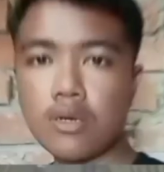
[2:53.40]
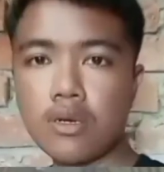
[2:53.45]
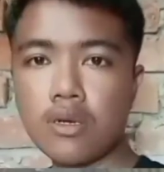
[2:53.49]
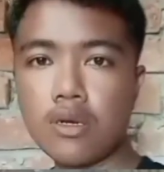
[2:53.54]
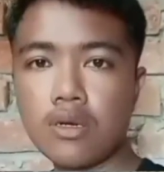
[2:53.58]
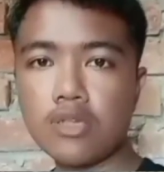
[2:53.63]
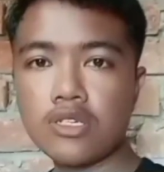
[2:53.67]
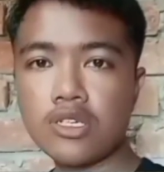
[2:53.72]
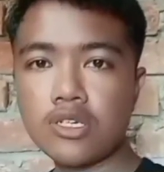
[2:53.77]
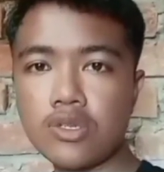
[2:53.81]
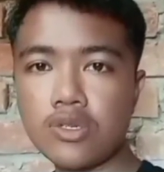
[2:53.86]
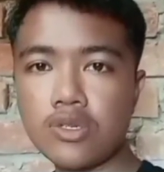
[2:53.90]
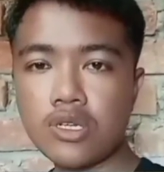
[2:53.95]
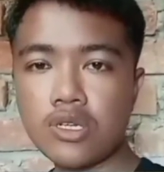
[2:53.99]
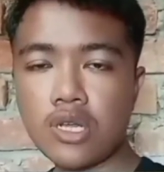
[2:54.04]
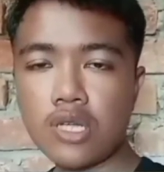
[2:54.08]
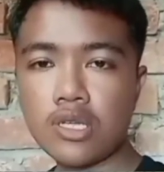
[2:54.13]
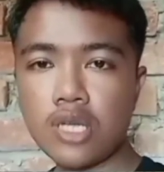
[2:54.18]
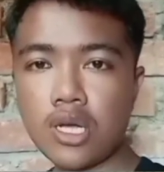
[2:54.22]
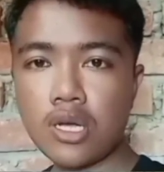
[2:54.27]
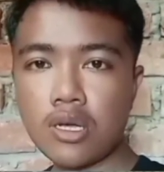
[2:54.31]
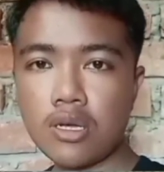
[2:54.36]
Serius
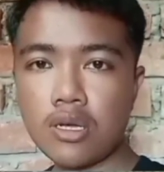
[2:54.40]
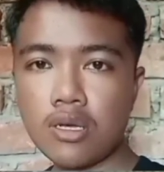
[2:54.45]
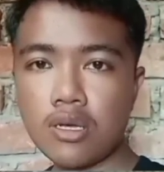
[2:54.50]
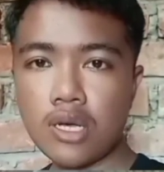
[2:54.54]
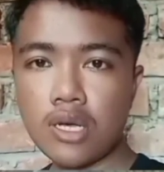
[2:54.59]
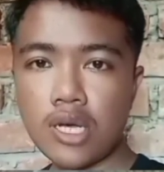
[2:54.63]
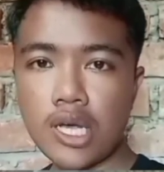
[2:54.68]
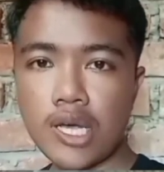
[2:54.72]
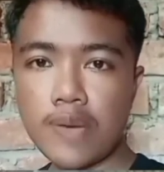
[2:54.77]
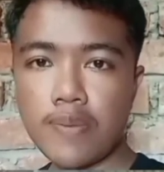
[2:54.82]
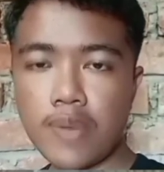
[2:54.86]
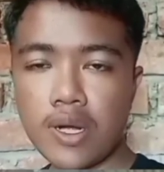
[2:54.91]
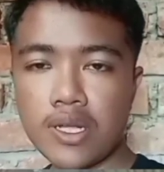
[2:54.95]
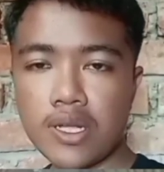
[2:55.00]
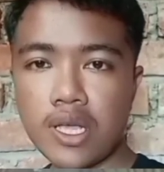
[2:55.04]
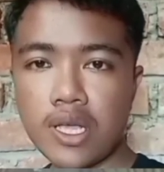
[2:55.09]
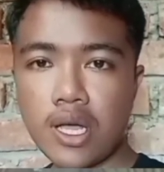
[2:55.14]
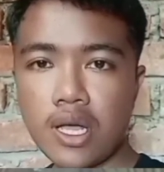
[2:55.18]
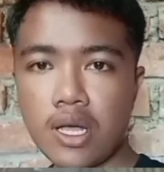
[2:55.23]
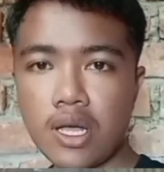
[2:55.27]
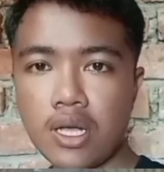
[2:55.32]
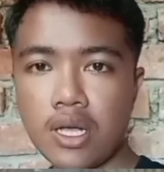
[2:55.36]
nanya,
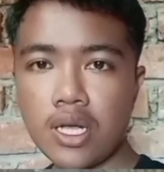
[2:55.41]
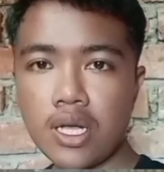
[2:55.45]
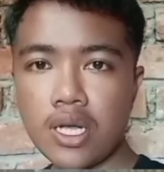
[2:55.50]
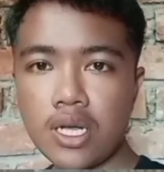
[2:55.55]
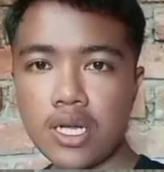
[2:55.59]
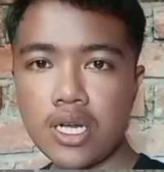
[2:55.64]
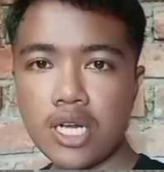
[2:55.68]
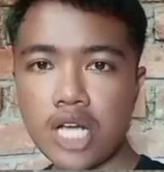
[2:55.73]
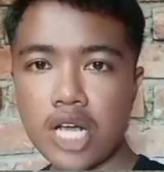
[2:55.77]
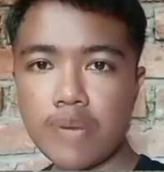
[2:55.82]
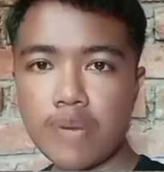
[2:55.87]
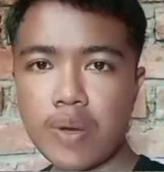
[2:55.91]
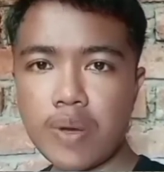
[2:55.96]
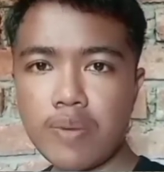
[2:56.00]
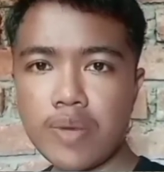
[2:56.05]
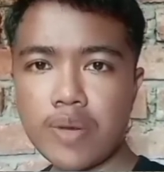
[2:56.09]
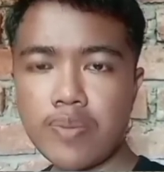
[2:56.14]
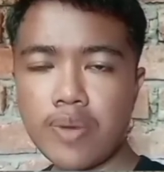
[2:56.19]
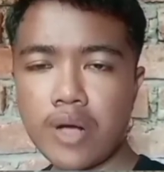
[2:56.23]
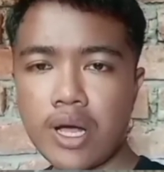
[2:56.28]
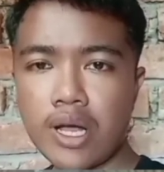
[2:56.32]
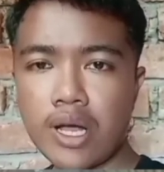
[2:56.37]
emangnya dengan pamer
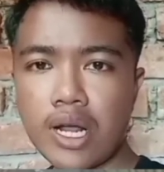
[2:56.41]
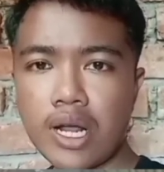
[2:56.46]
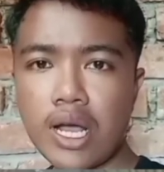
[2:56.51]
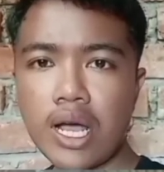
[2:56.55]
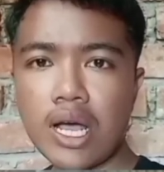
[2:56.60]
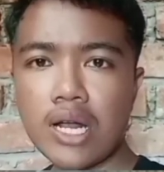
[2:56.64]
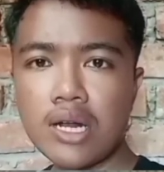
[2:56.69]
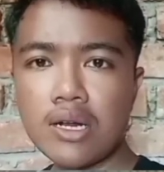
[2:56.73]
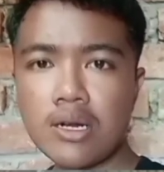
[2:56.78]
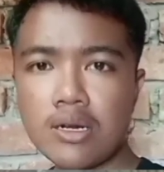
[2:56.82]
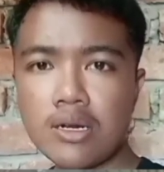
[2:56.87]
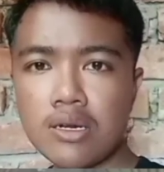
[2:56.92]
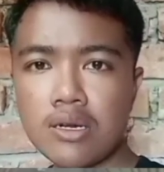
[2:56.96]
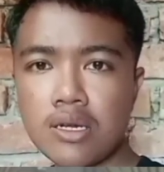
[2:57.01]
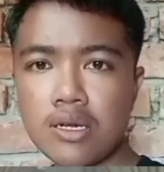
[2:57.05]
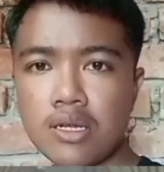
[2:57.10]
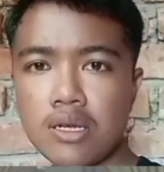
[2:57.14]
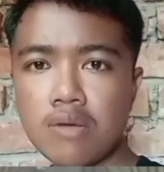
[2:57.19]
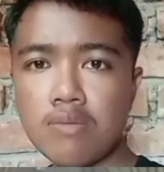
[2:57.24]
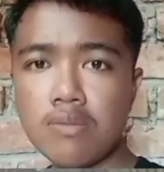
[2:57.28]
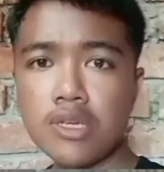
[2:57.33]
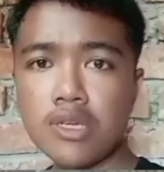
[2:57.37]
penghargaan
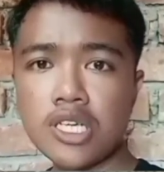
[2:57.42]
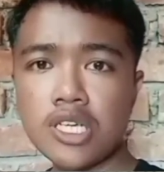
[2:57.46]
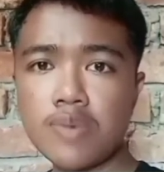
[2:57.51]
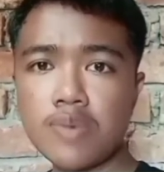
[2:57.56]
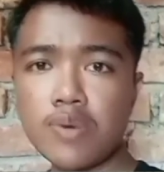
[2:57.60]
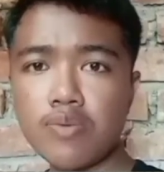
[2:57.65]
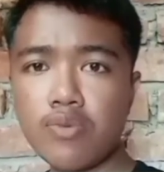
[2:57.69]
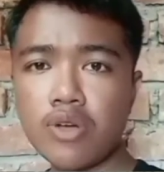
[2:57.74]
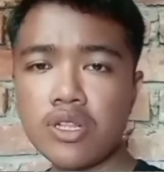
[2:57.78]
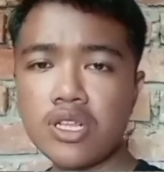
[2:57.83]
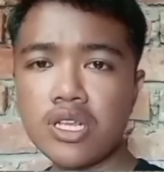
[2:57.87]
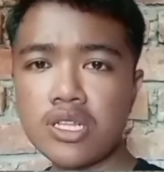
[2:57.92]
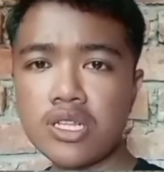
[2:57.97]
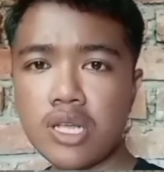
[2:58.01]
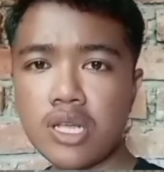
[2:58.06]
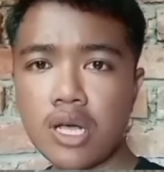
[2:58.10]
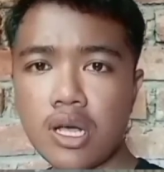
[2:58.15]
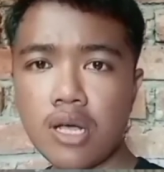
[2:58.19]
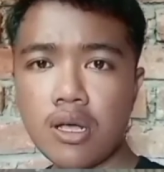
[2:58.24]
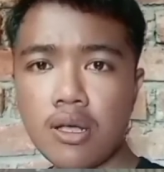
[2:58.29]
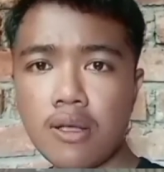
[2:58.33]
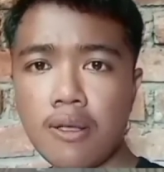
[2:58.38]
bisa membuat
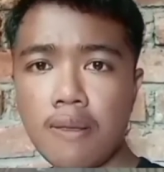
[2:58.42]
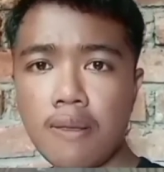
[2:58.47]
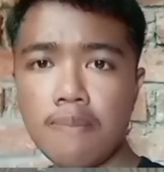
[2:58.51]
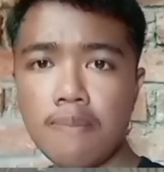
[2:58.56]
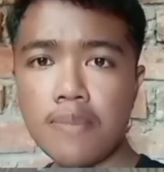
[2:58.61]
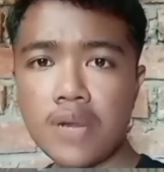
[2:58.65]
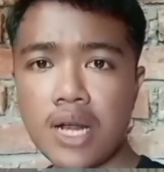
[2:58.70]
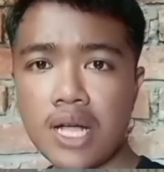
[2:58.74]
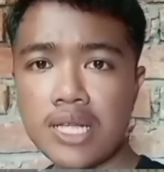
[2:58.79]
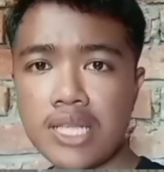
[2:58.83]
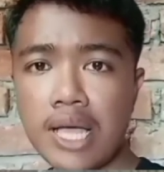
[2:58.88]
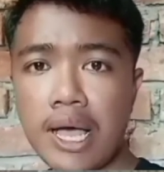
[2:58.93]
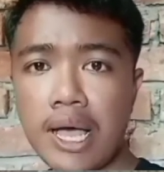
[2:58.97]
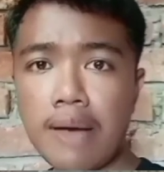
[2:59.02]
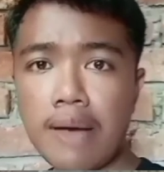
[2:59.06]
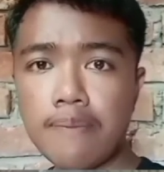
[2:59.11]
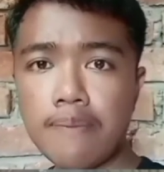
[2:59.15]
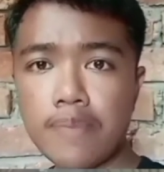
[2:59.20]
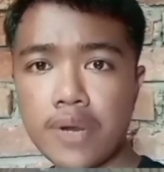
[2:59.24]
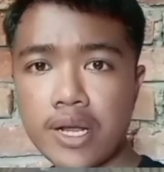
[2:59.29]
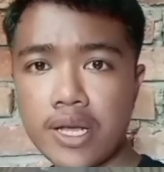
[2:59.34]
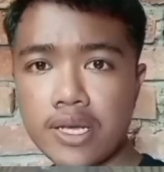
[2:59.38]
kita menangnya
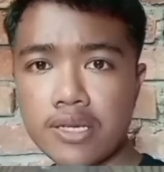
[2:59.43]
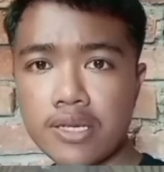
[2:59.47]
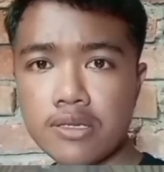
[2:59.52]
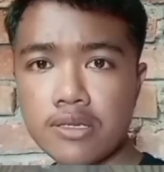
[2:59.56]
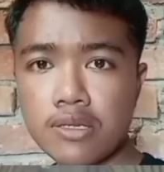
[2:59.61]
pres?